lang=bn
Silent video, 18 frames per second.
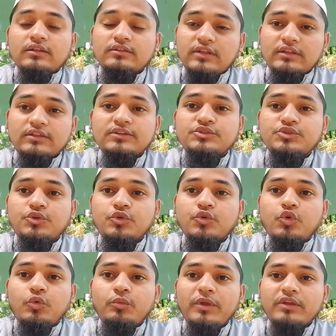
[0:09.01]
তাদের জন্য
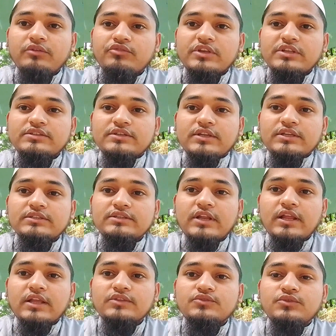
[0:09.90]
খুবই ইন্টারেস্টিং
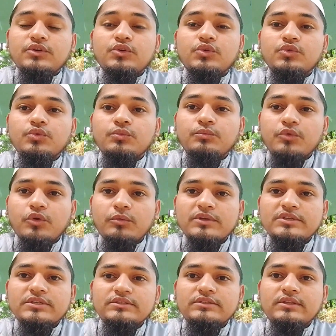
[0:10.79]
যারা অ্যাকচুয়ালি নতুন
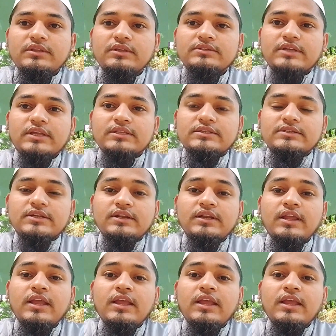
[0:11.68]
প্রবাসে যেতে চাচ্ছেন